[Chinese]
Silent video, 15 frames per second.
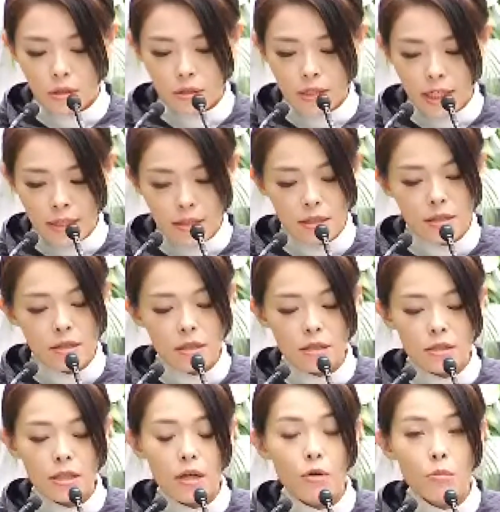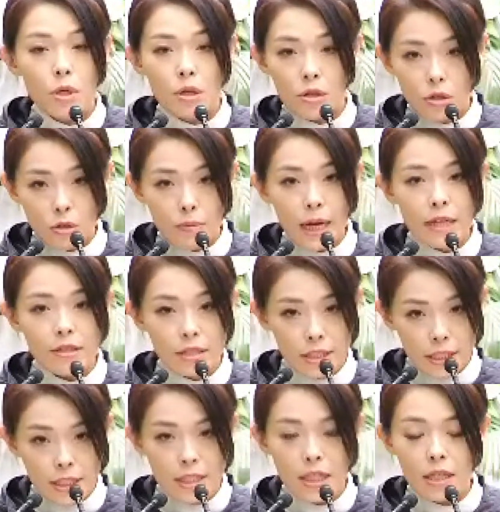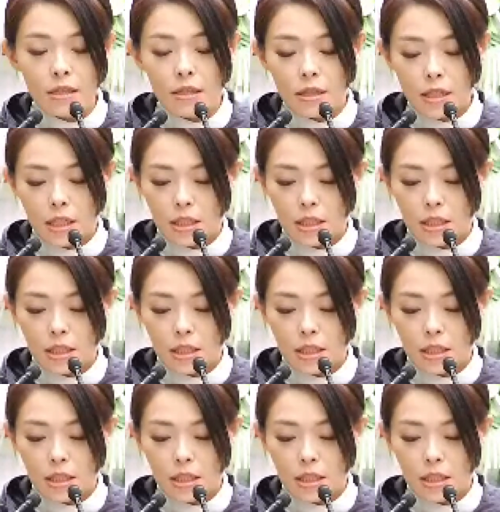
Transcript: 再次的向我们二二八事件